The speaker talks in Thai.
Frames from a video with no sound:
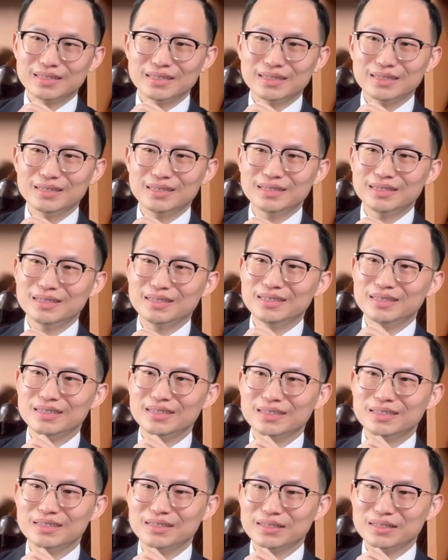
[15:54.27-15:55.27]
ซื้อ
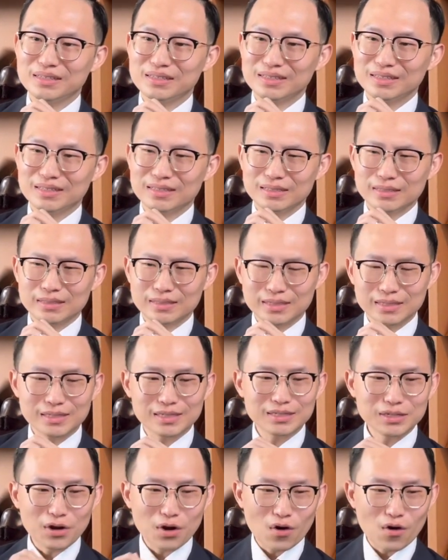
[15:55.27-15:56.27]

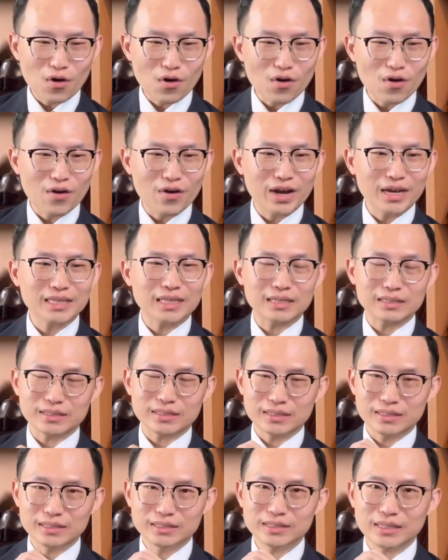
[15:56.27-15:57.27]
ซื้อน้อยแต่
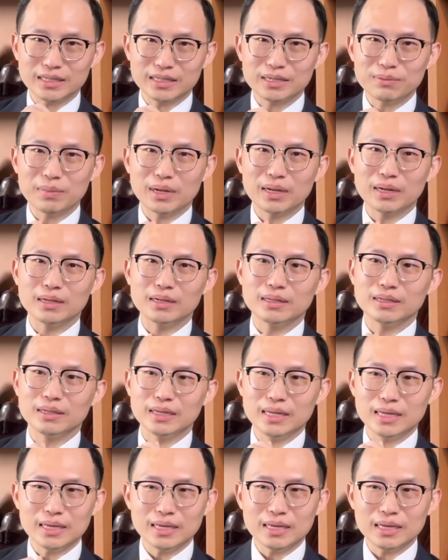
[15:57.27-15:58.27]
ซื้อสิ่งที่มัน
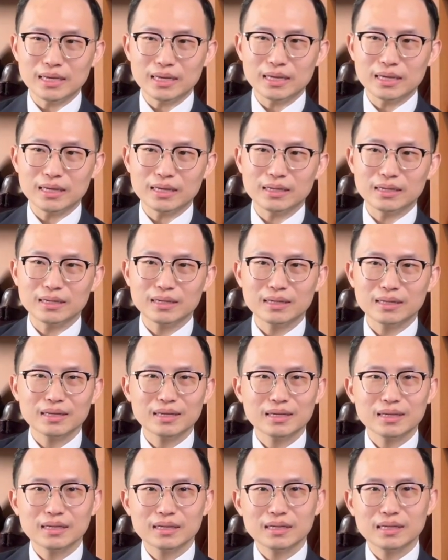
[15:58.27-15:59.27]
ดี
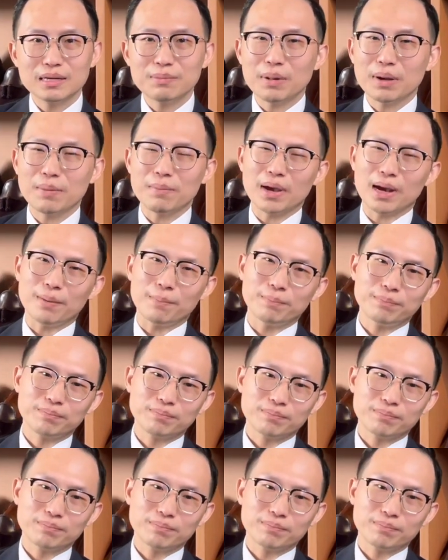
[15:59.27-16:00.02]
ที่มันแบบ